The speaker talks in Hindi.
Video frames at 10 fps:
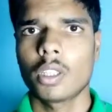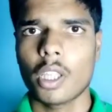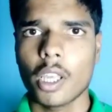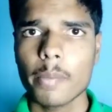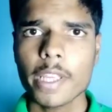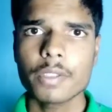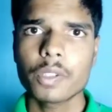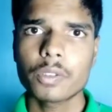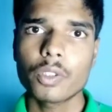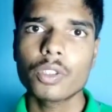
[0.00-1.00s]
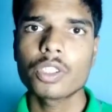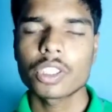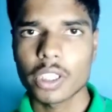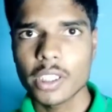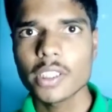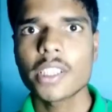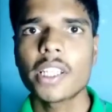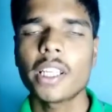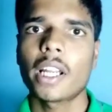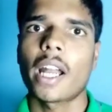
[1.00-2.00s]
एबीएस दोस्तों कुछ इस
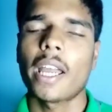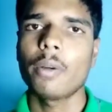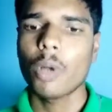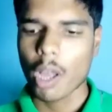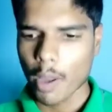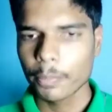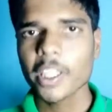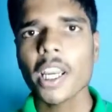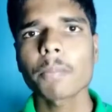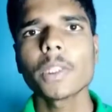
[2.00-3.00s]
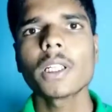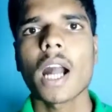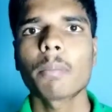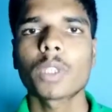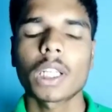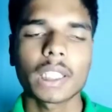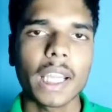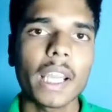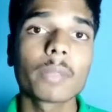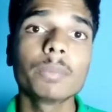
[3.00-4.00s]
तरीके का है वो अपने आप ही काम करता
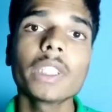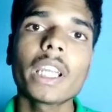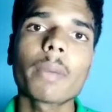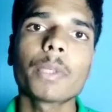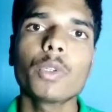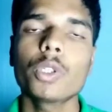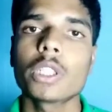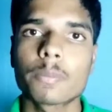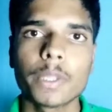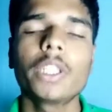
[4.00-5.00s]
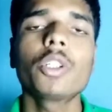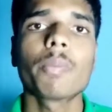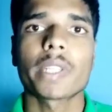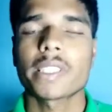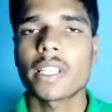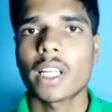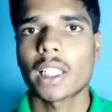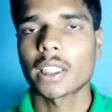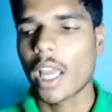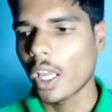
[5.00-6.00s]
है अपने आप ही वो स्पीड को मेज़र
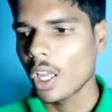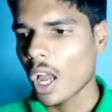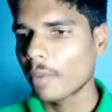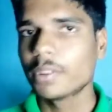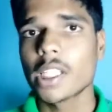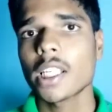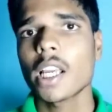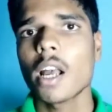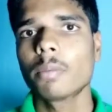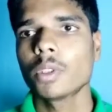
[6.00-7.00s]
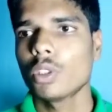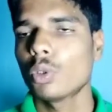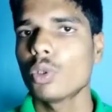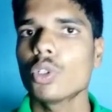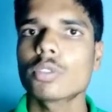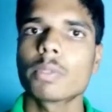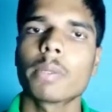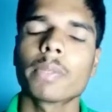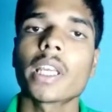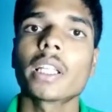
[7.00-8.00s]
करता है अब जैसे कि आप लो स्पीड
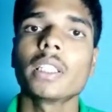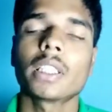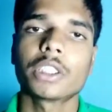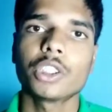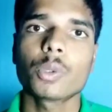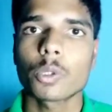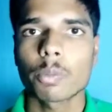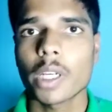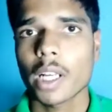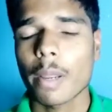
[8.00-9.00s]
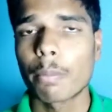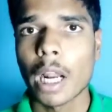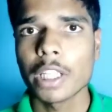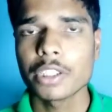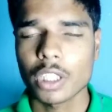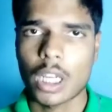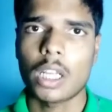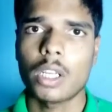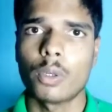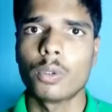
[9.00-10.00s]
में यानी कच्ची रोड पे अगर आप गाड़ी चला
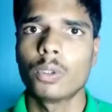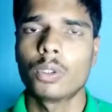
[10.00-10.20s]
रहे हो